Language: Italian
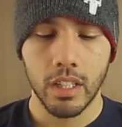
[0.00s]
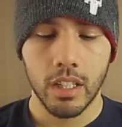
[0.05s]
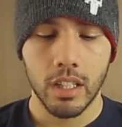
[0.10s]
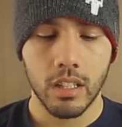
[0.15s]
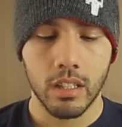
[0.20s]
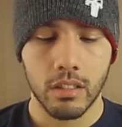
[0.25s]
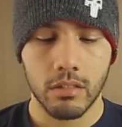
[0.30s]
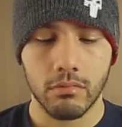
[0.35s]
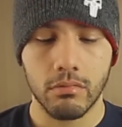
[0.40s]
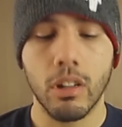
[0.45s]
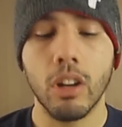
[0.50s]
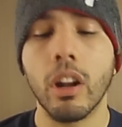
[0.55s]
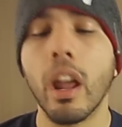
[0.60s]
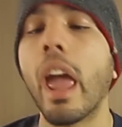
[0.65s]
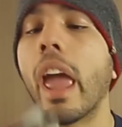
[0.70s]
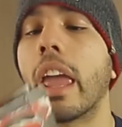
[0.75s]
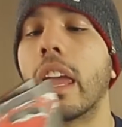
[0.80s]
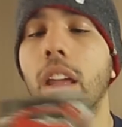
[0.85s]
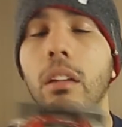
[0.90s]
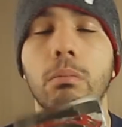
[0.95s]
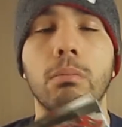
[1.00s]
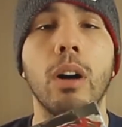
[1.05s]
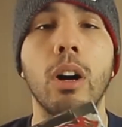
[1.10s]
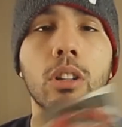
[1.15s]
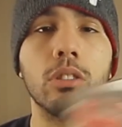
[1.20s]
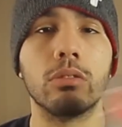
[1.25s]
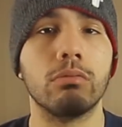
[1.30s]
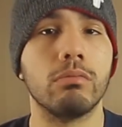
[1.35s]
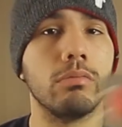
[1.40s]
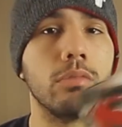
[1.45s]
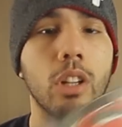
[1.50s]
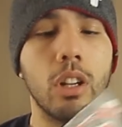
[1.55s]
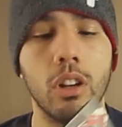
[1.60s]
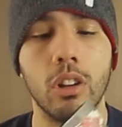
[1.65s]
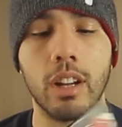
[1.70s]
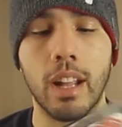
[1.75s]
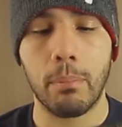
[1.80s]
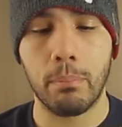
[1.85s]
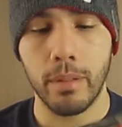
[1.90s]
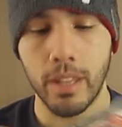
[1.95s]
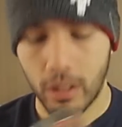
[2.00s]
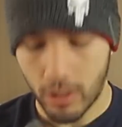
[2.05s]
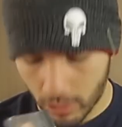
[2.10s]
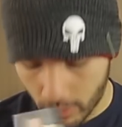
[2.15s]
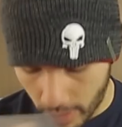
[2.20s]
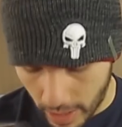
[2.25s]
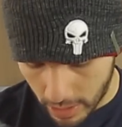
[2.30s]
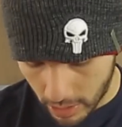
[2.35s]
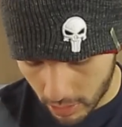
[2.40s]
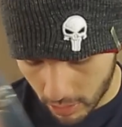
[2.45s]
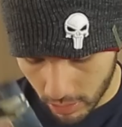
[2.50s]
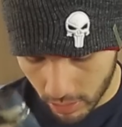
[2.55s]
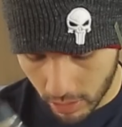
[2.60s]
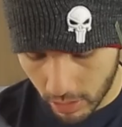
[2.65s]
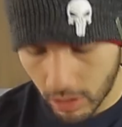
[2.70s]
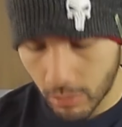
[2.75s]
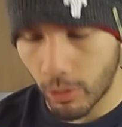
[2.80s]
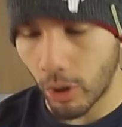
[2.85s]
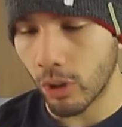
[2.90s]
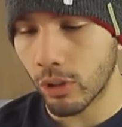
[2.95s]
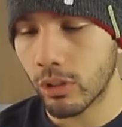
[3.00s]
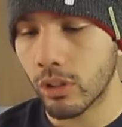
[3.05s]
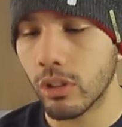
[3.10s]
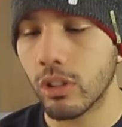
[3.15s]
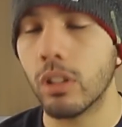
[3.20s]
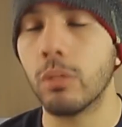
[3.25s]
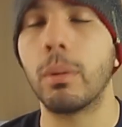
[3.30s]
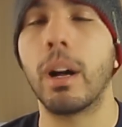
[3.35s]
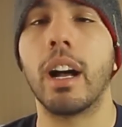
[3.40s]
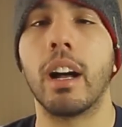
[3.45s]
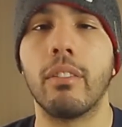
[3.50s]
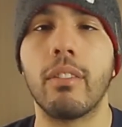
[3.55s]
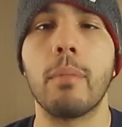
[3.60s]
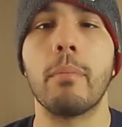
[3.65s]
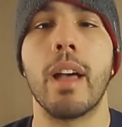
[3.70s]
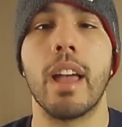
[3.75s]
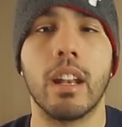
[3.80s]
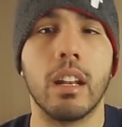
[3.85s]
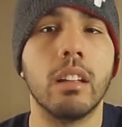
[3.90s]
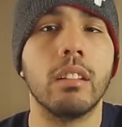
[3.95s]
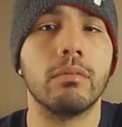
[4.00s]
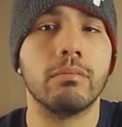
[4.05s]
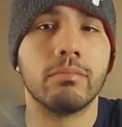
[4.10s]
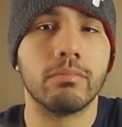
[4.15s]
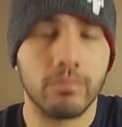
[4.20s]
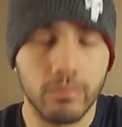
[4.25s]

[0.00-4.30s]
Eh, ok, boh, non l'ho capito questo molto, ma va bene.